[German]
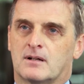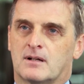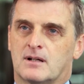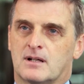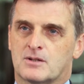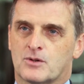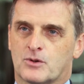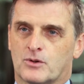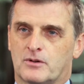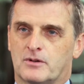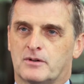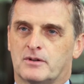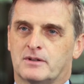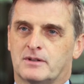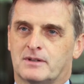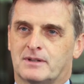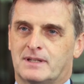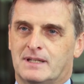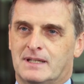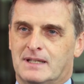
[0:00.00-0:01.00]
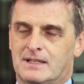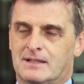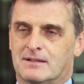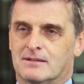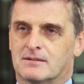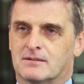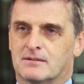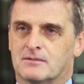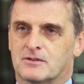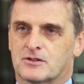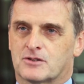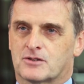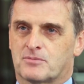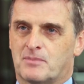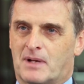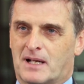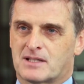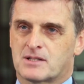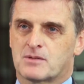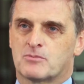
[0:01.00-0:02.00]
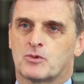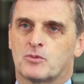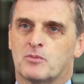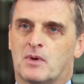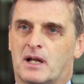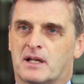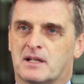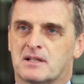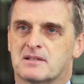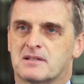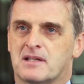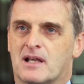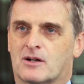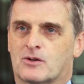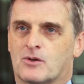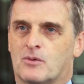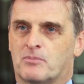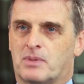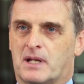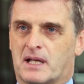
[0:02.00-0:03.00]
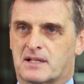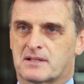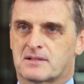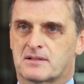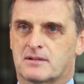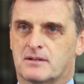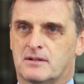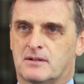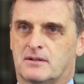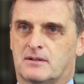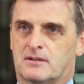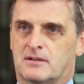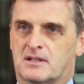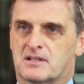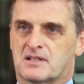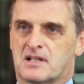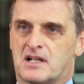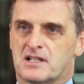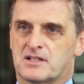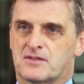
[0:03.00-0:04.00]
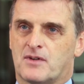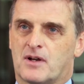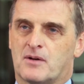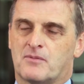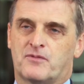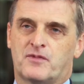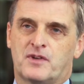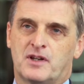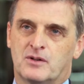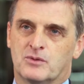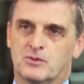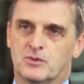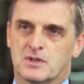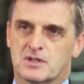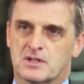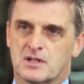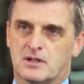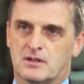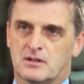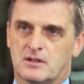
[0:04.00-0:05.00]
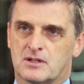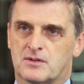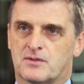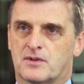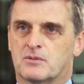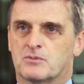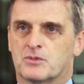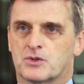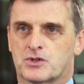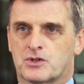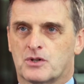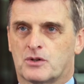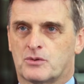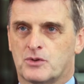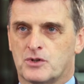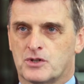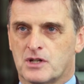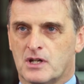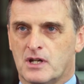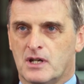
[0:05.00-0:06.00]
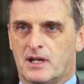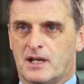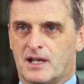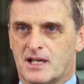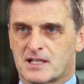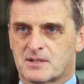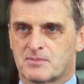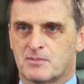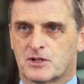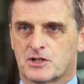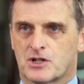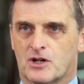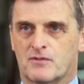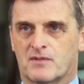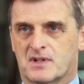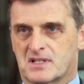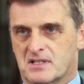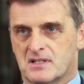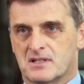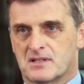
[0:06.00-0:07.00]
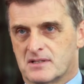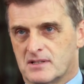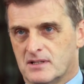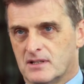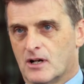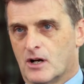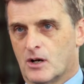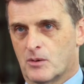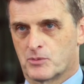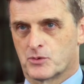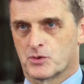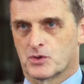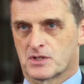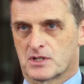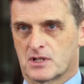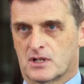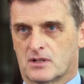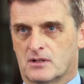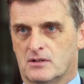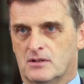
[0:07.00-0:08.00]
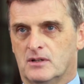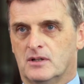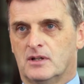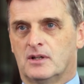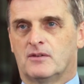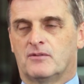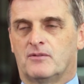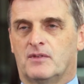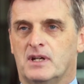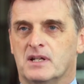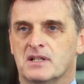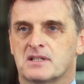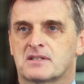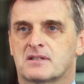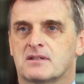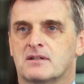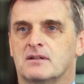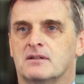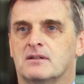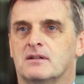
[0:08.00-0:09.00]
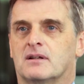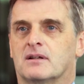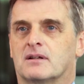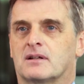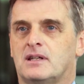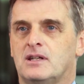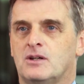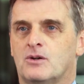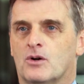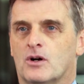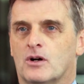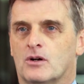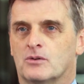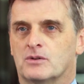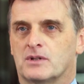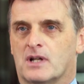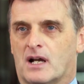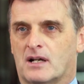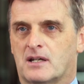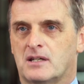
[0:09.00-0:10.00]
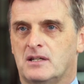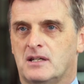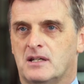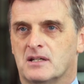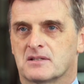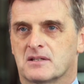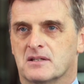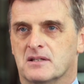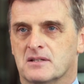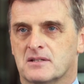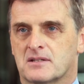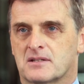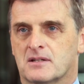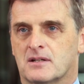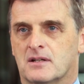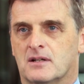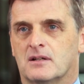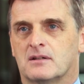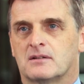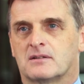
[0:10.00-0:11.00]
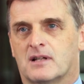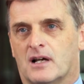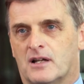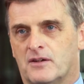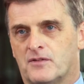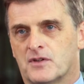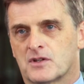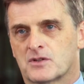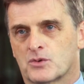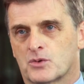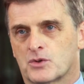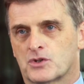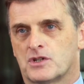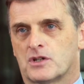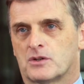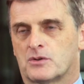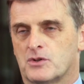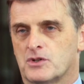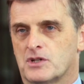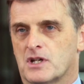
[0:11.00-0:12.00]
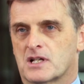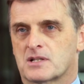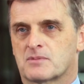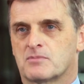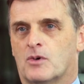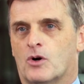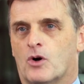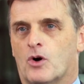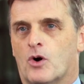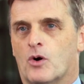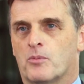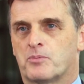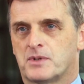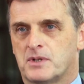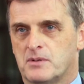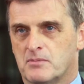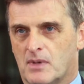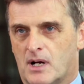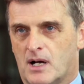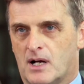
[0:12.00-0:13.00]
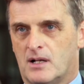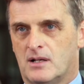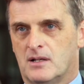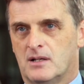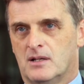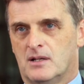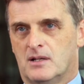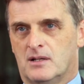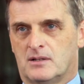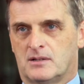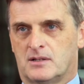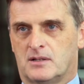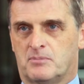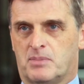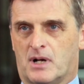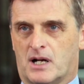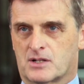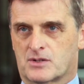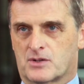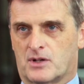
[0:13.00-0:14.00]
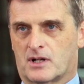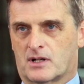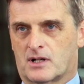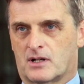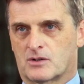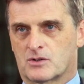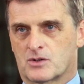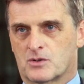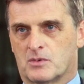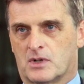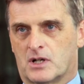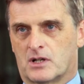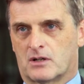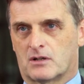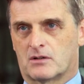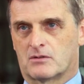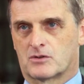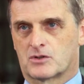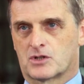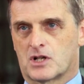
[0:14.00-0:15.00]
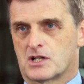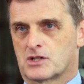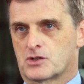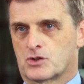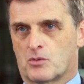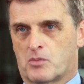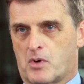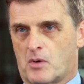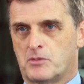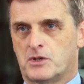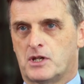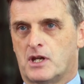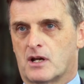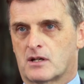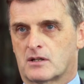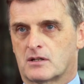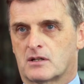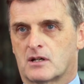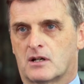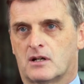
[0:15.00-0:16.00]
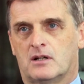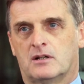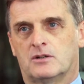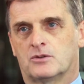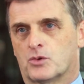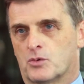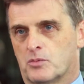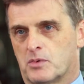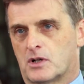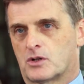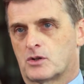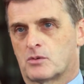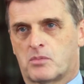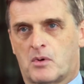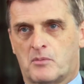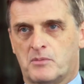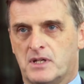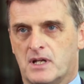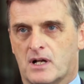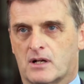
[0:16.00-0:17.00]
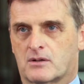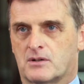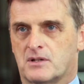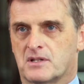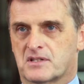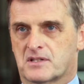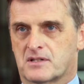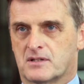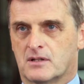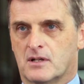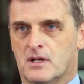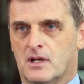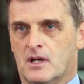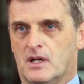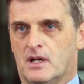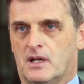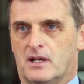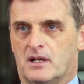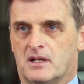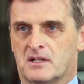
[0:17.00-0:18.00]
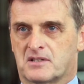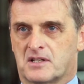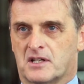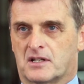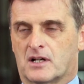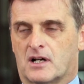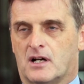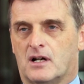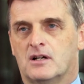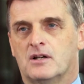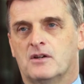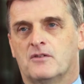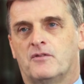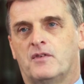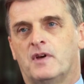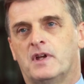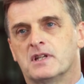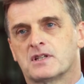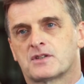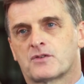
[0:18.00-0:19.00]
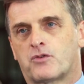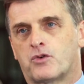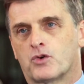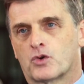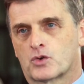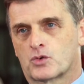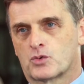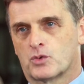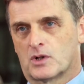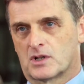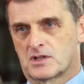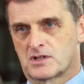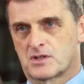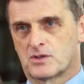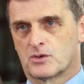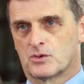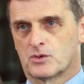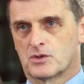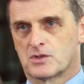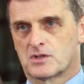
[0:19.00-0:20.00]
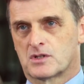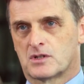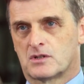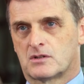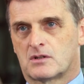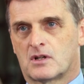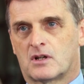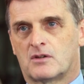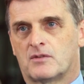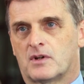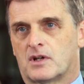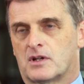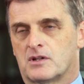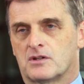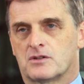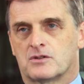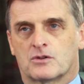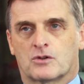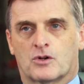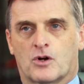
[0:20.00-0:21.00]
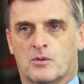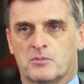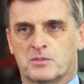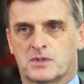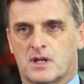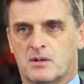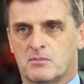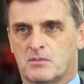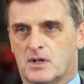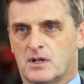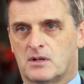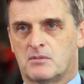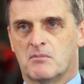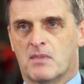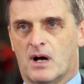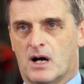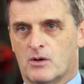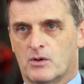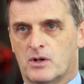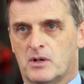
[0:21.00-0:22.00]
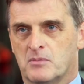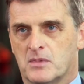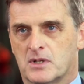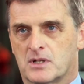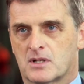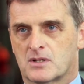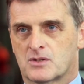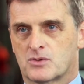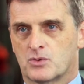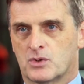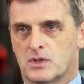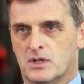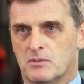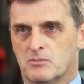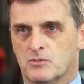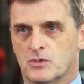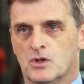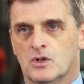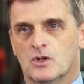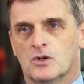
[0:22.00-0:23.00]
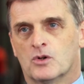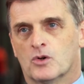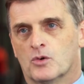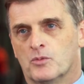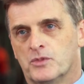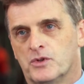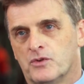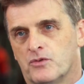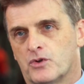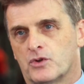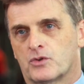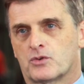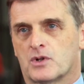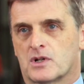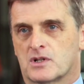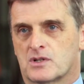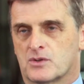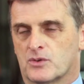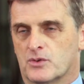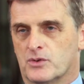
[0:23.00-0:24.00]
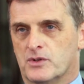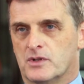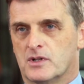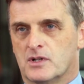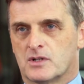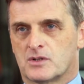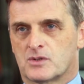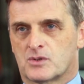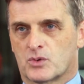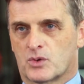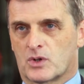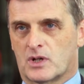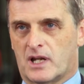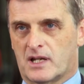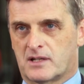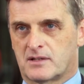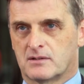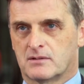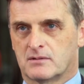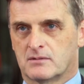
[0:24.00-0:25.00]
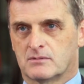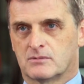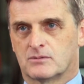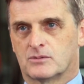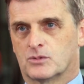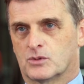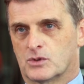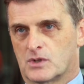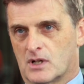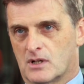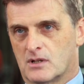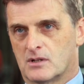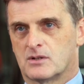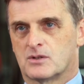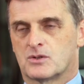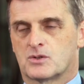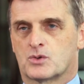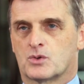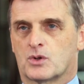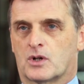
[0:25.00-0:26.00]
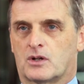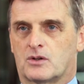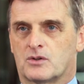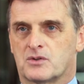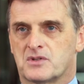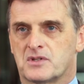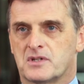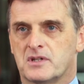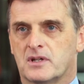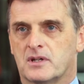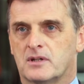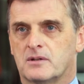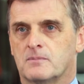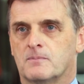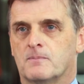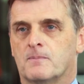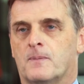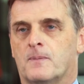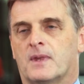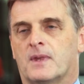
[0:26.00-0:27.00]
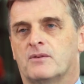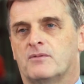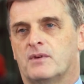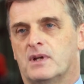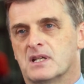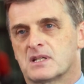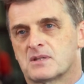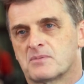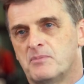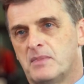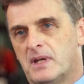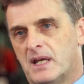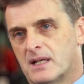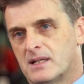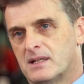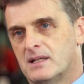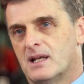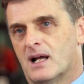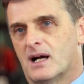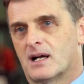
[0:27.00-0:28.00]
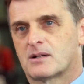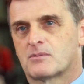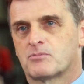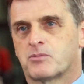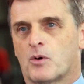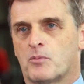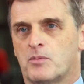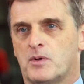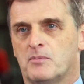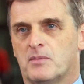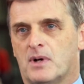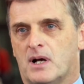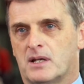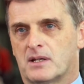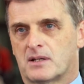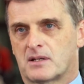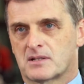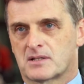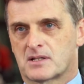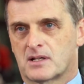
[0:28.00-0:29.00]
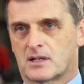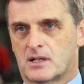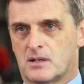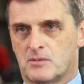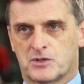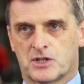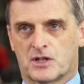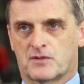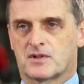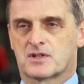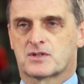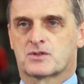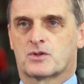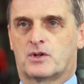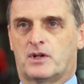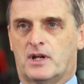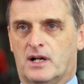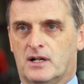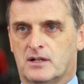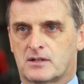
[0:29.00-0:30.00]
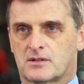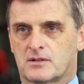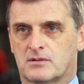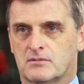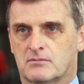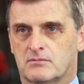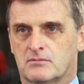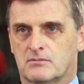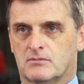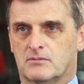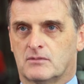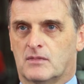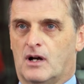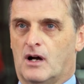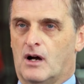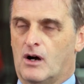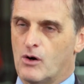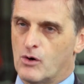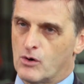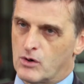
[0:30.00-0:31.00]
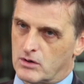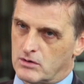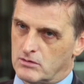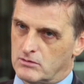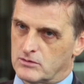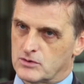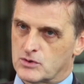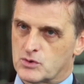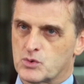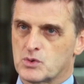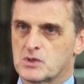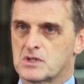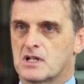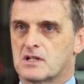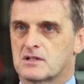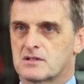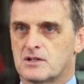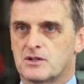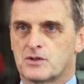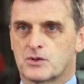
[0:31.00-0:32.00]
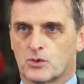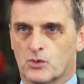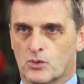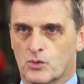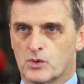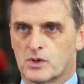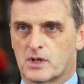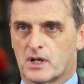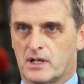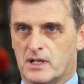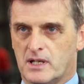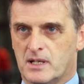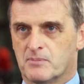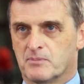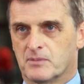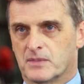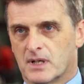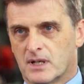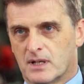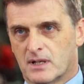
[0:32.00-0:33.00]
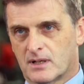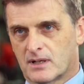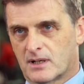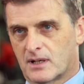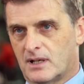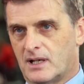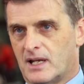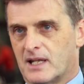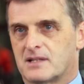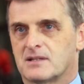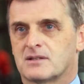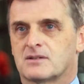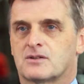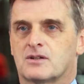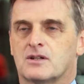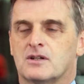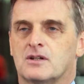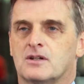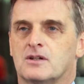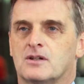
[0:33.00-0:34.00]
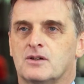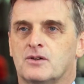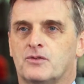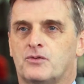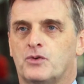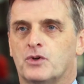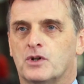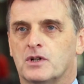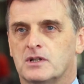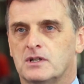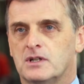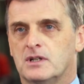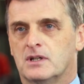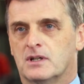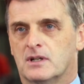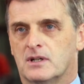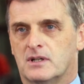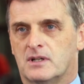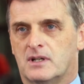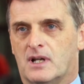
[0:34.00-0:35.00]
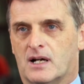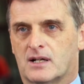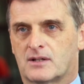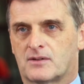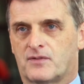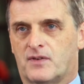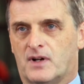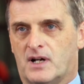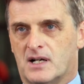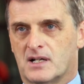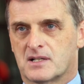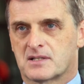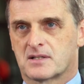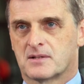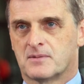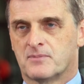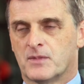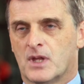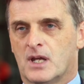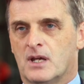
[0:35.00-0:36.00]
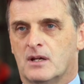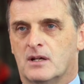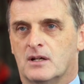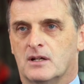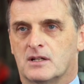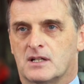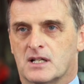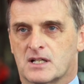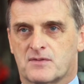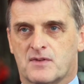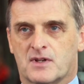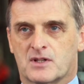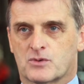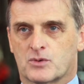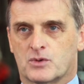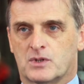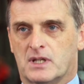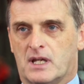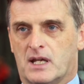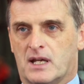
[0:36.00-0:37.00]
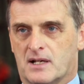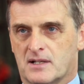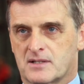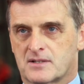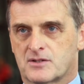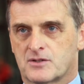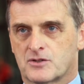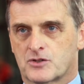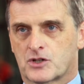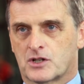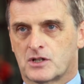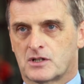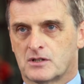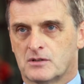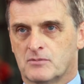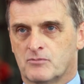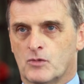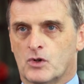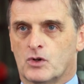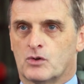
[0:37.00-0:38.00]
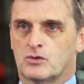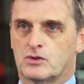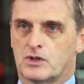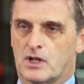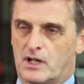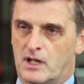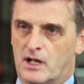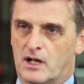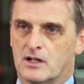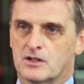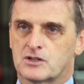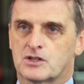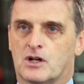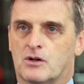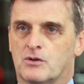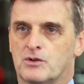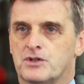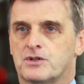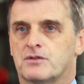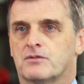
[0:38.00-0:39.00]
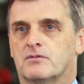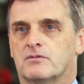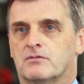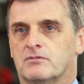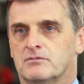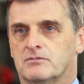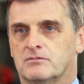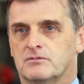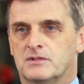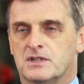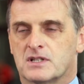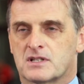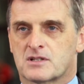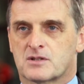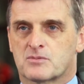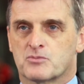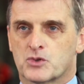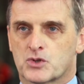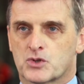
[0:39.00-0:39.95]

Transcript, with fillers: Also die Schmerzsymptomatik ist sehr komplex. Das heißt, wir haben viele Ursachen, deswegen muss ich natürlich erstmal schauen, was ist die Hauptursache. Wenn es Rigor und Akinese ist, dann versuche ich natürlich erstmal optimal die Parkinson-Erkrankung zu behandeln. Das heißt Dopaminergika, L-Dopa, Dopaminagonisten etc. Wenn es Fluktuationen sind, dann werde ich einen comt einen Mao-Hämmer dazugeben, um die Fluktuationen zu glätten oder zu reduzieren. Wenn es mehr die Nachtproblematik ist, dann gebe ich etwas zur Nacht, auch zusätzlich oder eben glättend äh, für die äh, Nachtphase. Äh, das wären so die ersten Schritte. Und danach schaue ich, ist es